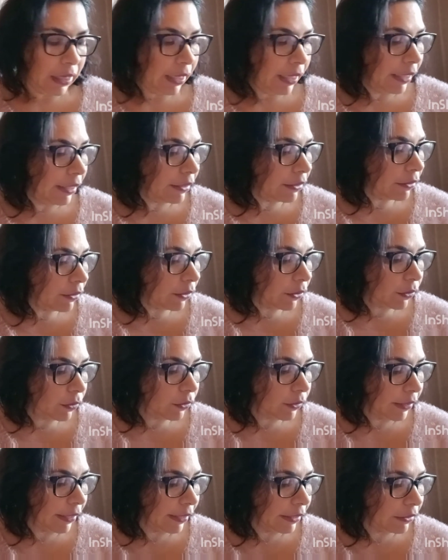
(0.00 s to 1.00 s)
Alors,
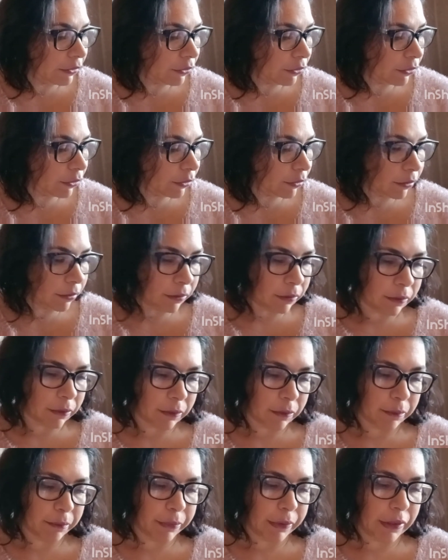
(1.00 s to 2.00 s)
on a
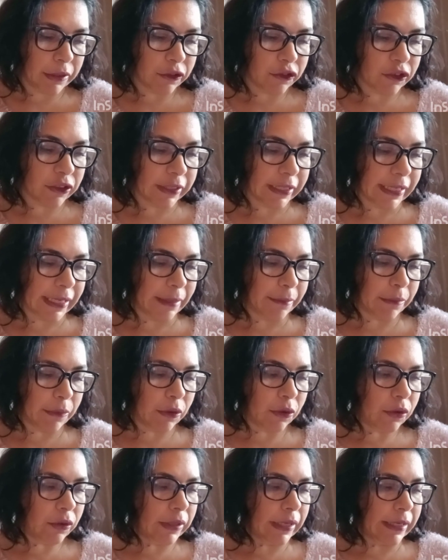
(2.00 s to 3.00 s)
le blush crème
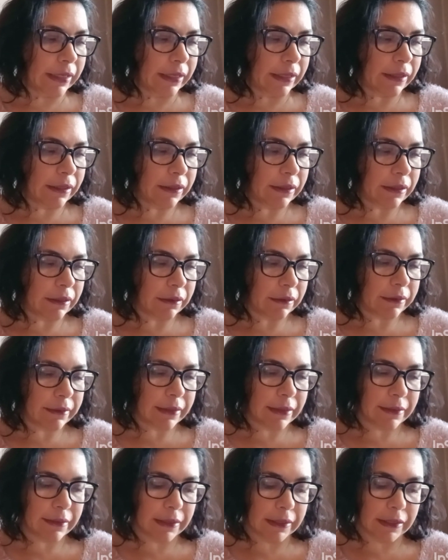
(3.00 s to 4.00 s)
Oh Alors
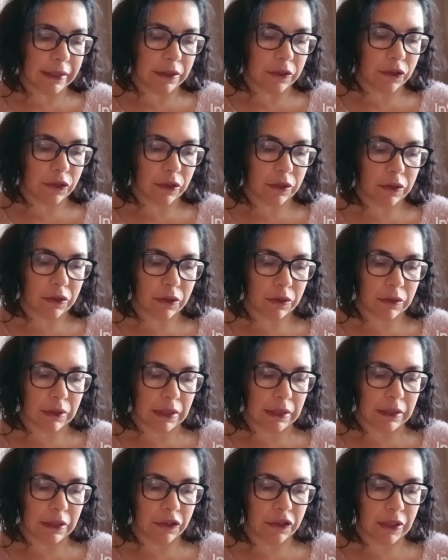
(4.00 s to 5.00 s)
ça, c'est quelque chose qu'on
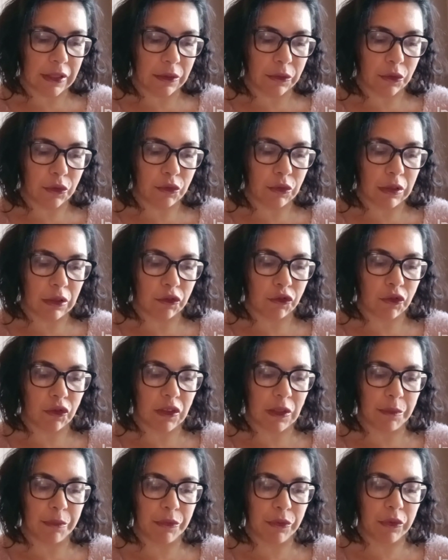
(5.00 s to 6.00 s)
a déjà reçu. Alors, je ne
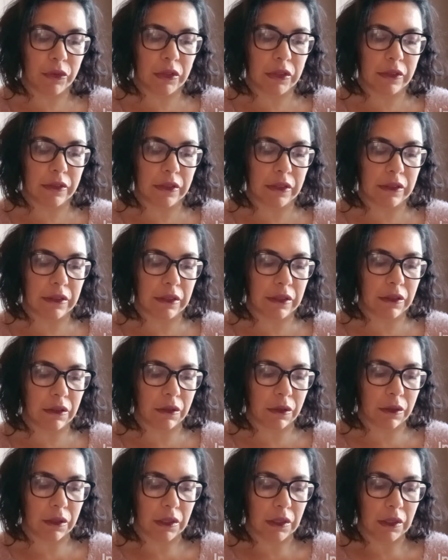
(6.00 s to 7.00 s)
sais plus si c'était euh,